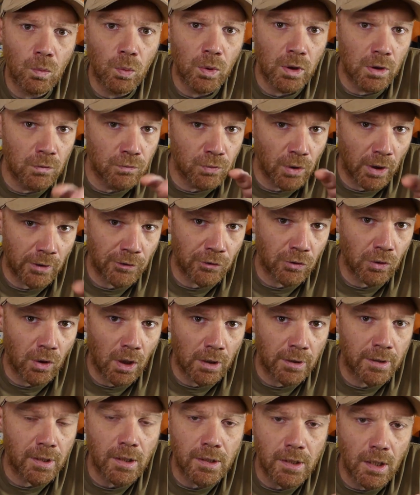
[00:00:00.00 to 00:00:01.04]
où il vous
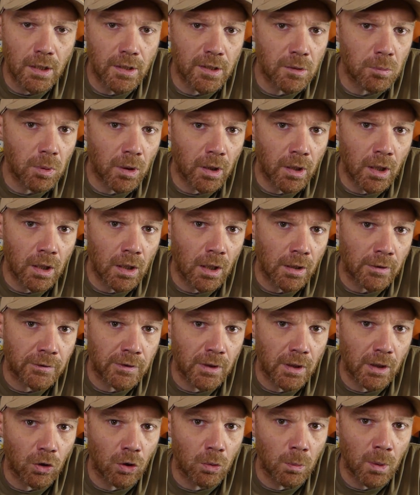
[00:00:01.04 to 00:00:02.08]
restera qu'à calibrer
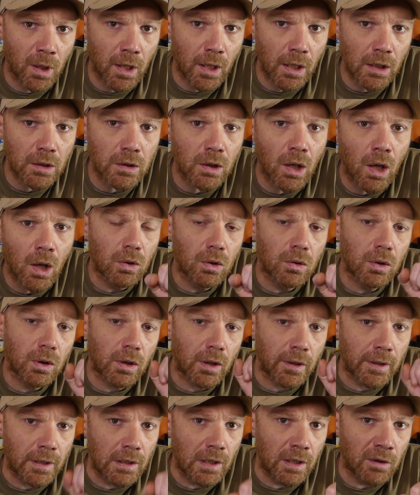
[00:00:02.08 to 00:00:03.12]
l'accéléromètre, euh,
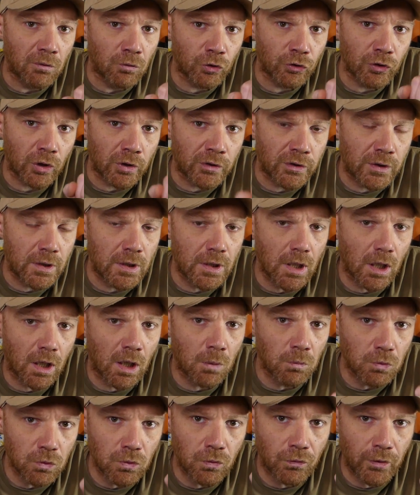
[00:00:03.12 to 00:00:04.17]
régler vos auxiliaires
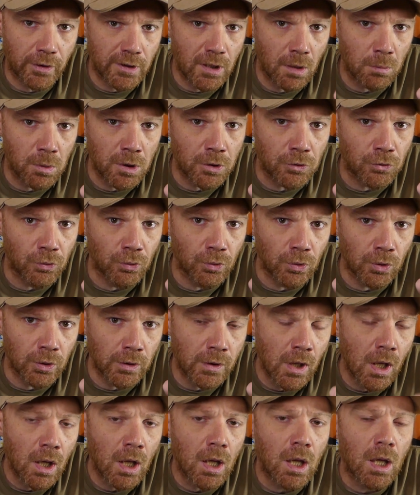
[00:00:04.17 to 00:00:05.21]
comme vous le faites
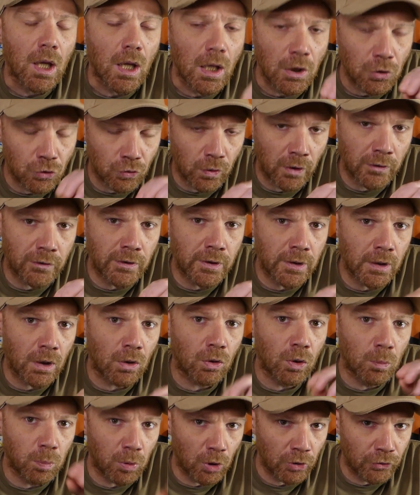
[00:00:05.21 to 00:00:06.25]
d'habitude et choisir
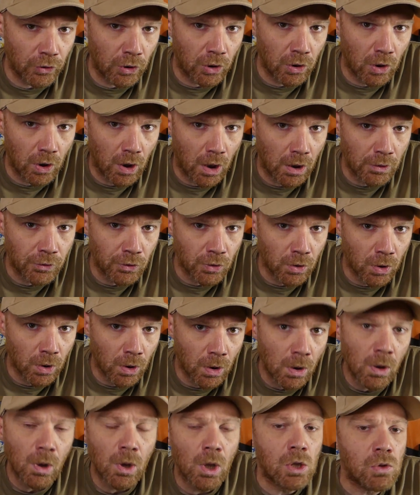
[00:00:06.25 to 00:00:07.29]
le protocole
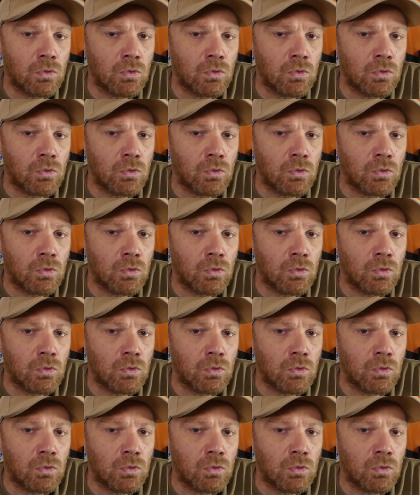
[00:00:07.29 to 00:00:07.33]
radio.